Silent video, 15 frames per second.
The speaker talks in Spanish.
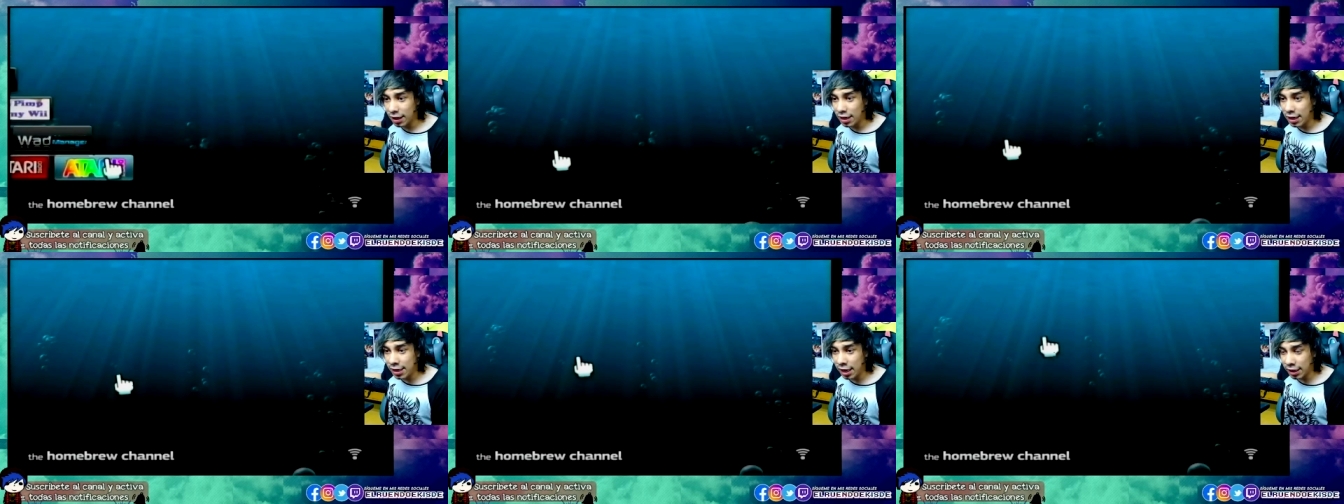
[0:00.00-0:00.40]

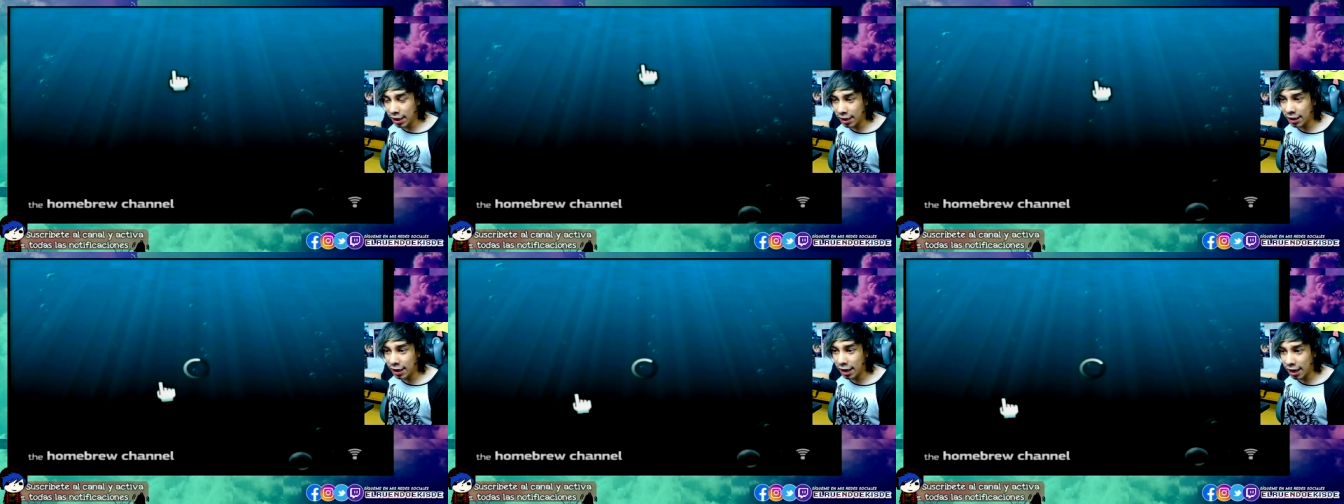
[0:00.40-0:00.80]
y ya
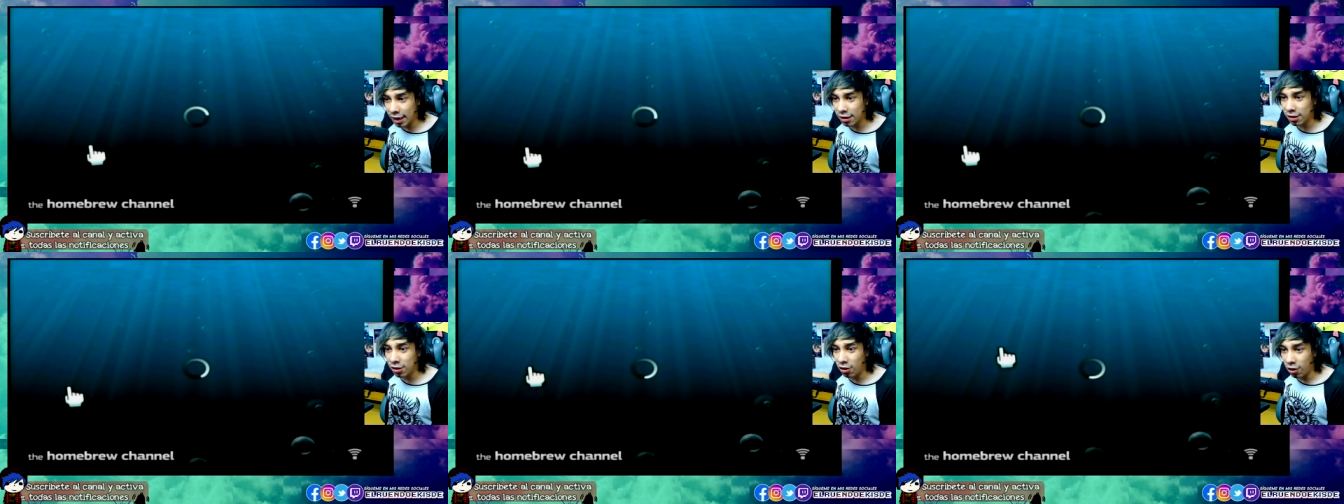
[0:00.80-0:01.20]
tiene que cargar
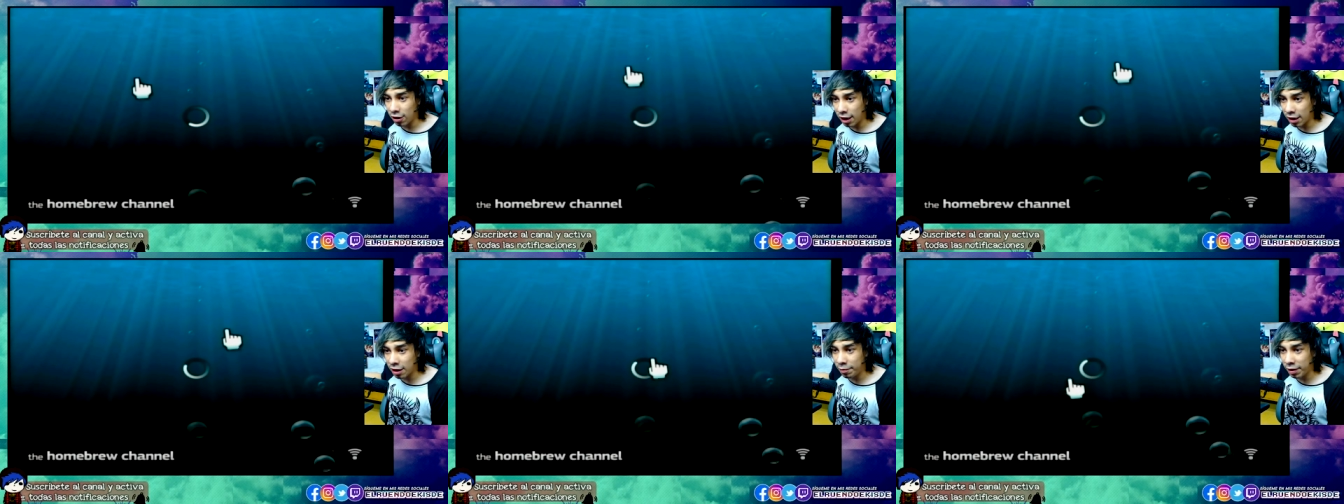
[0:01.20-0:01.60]

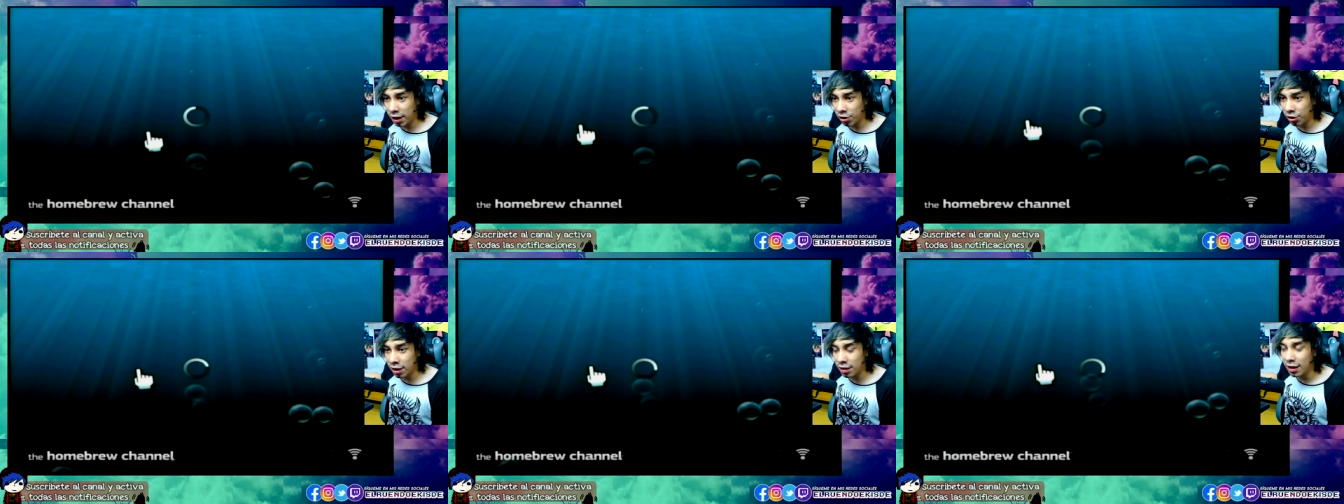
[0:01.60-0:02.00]
todas las
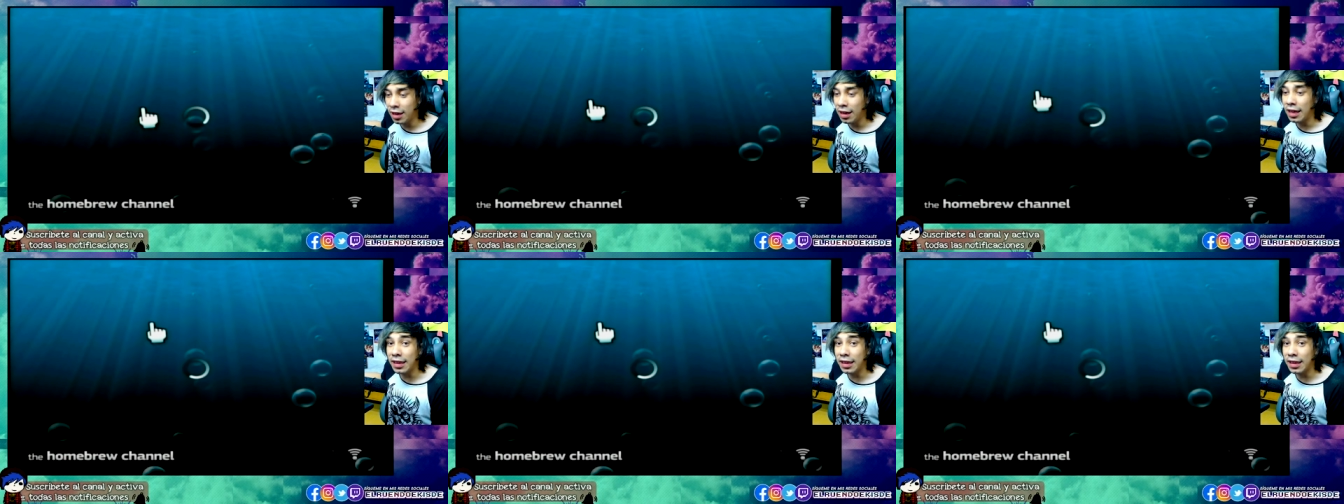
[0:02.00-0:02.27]
aplicaciones